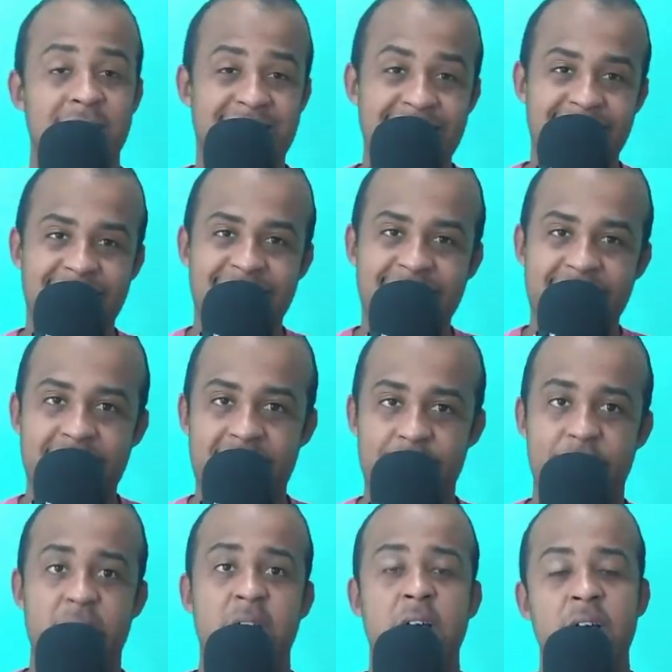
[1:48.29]
Se
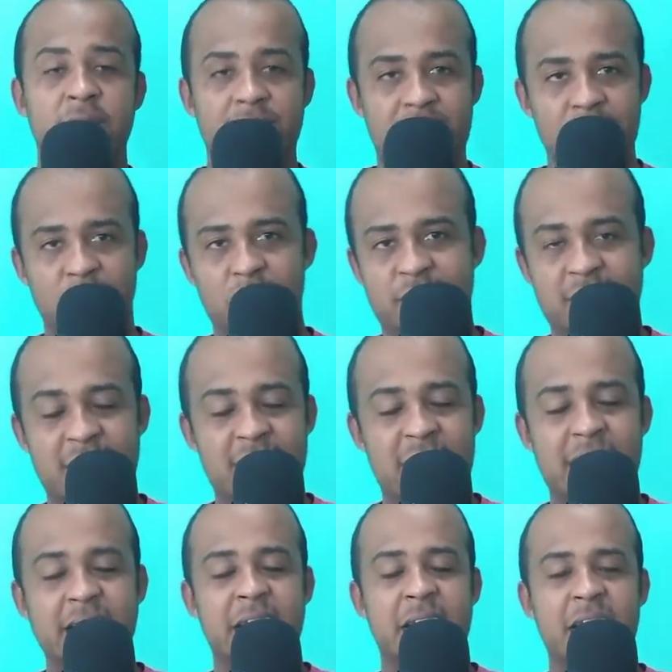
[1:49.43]
inscreva se você
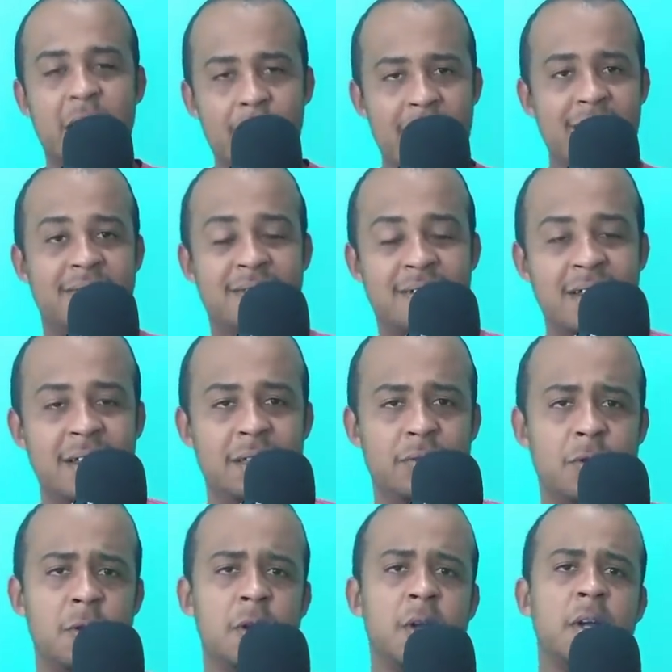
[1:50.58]
ainda não é
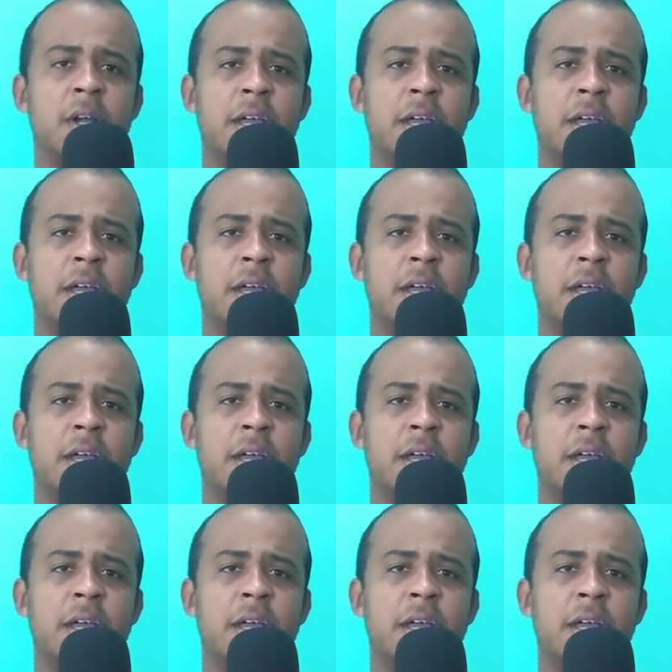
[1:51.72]
inscrito